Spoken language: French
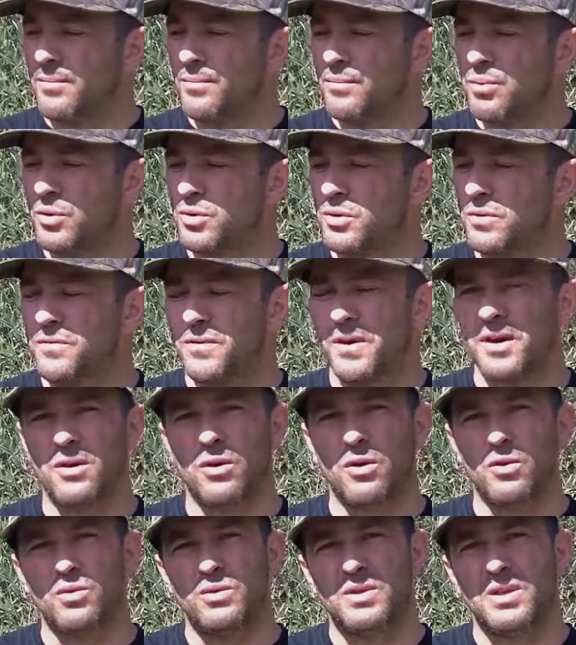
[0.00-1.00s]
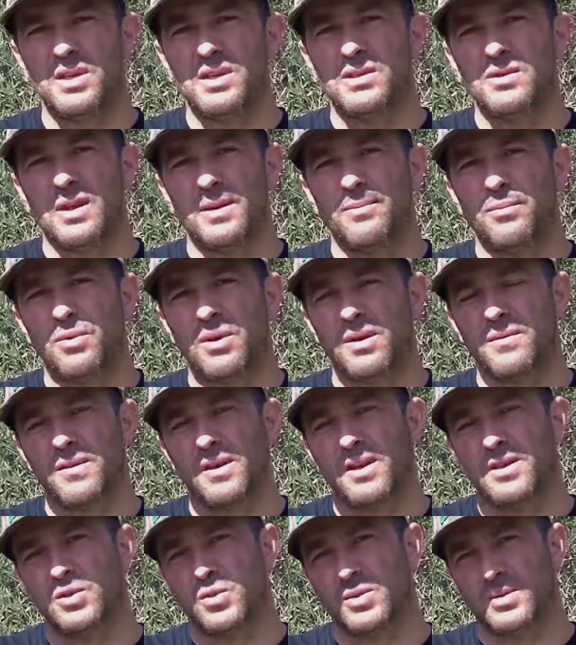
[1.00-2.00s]
Pour ce faire, on utilise la peau
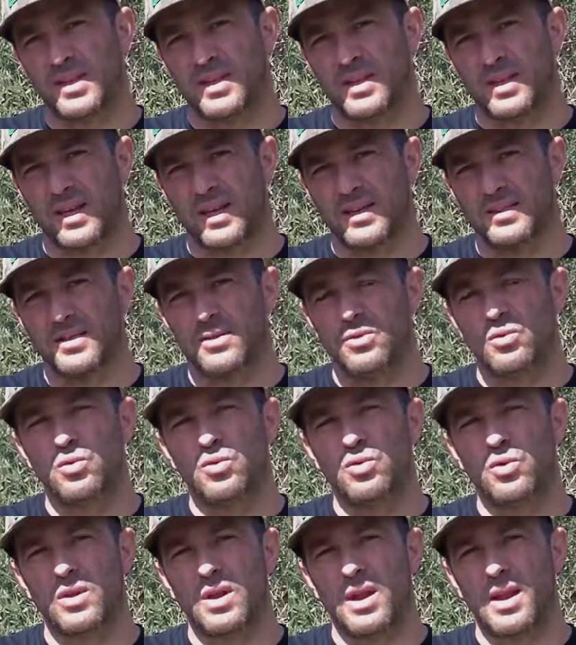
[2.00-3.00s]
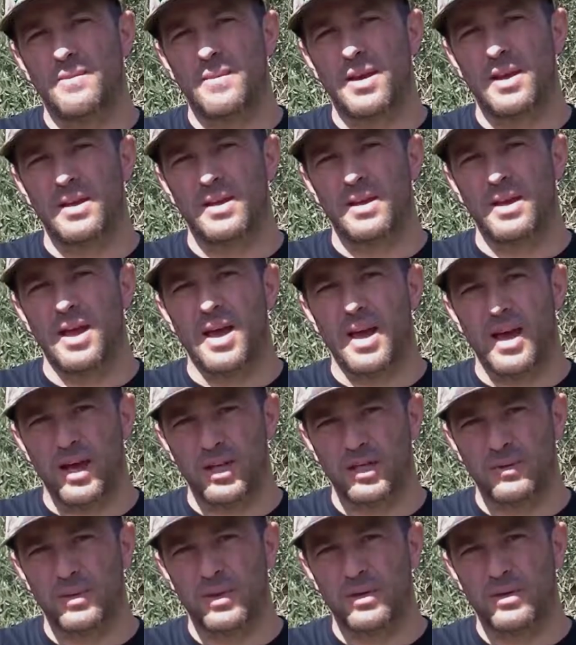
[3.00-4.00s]
référence 73, toujours dans la marque
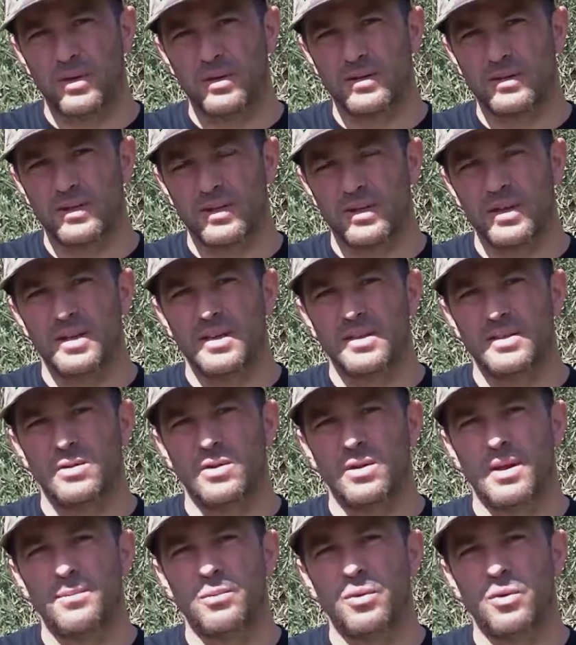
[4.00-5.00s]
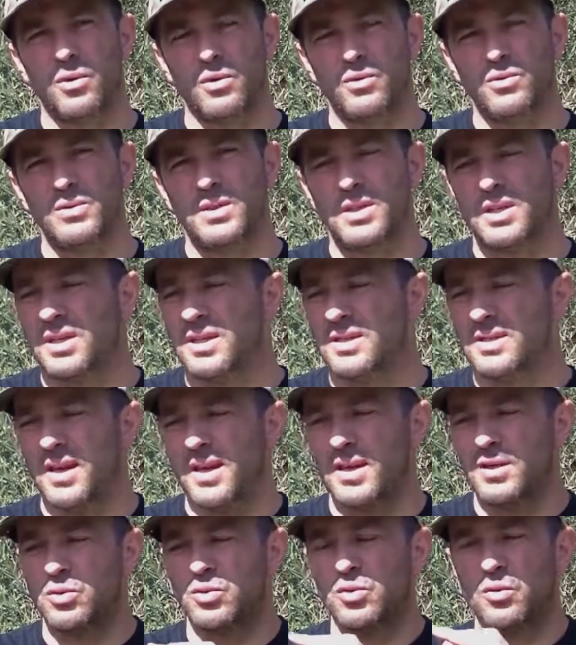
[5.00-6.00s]
HB Coles. C'est une peau qu'on utilise
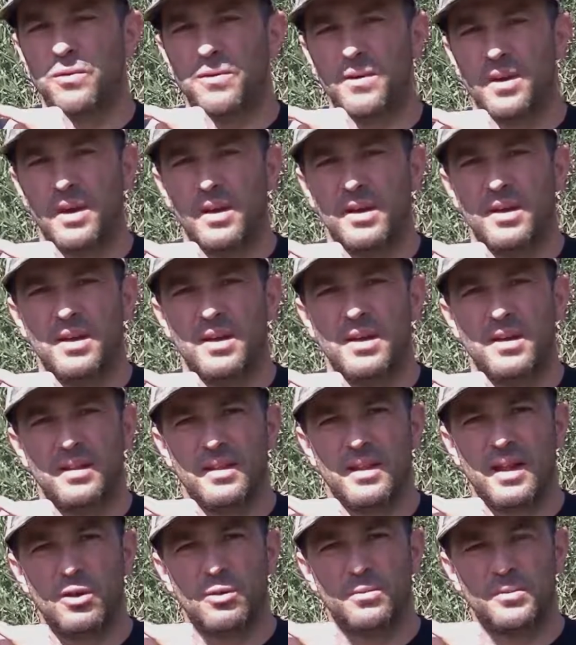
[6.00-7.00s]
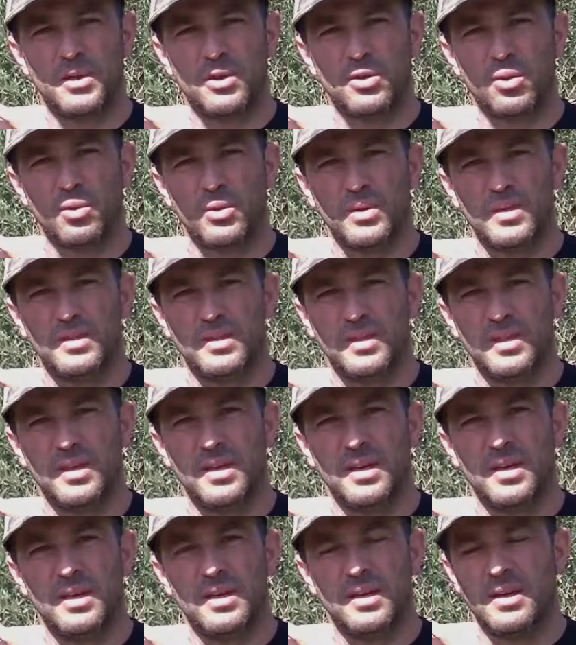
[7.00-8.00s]
en soufflant dans le petit trou
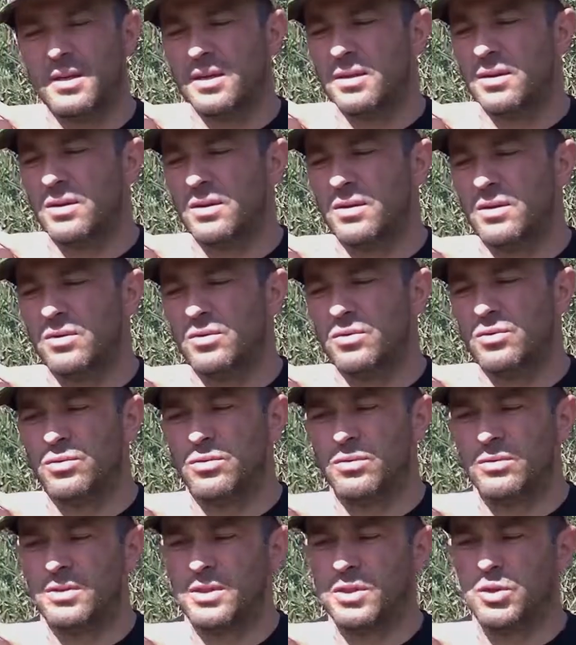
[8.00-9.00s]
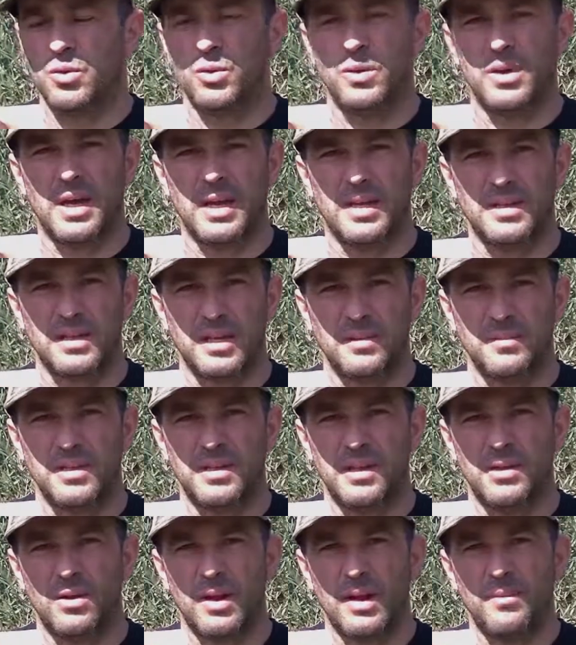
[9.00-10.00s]
ici, euh, situé à
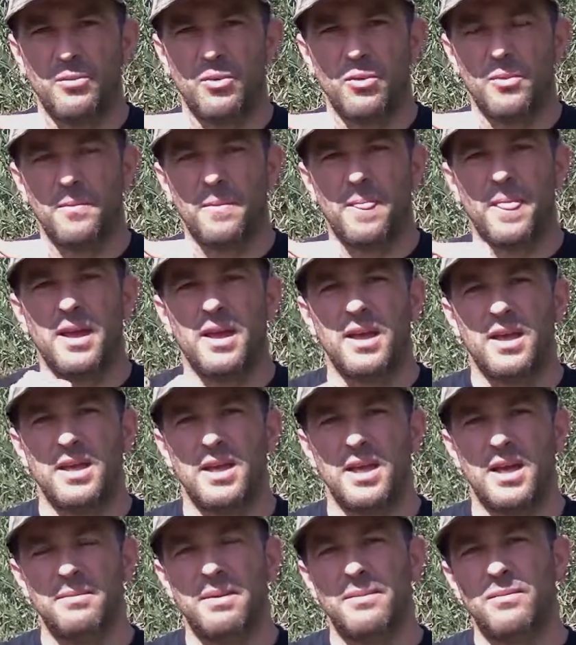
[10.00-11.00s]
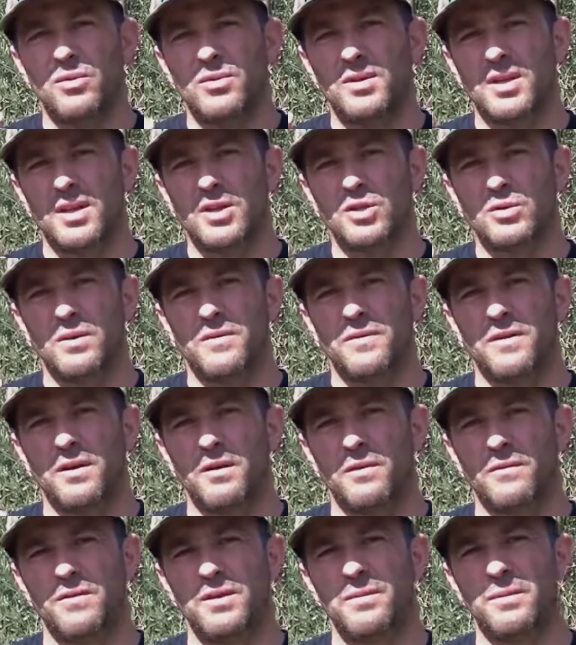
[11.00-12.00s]
l'extrémité de la peau. Et en même temps, je vais
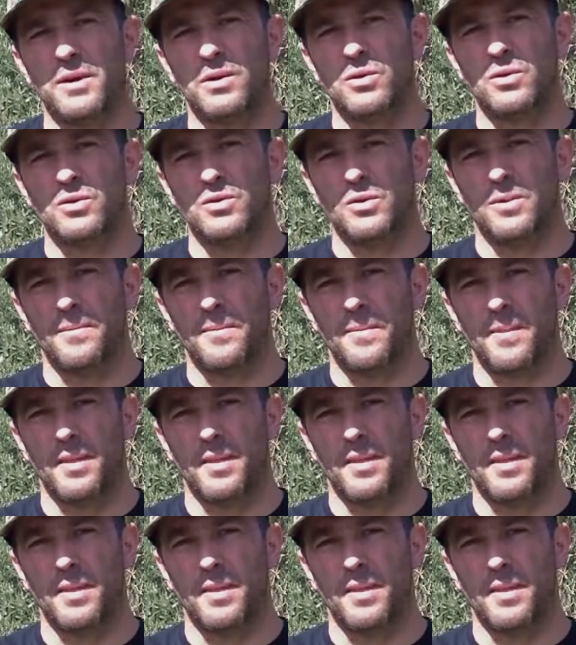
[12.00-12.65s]
faire vibrer le son.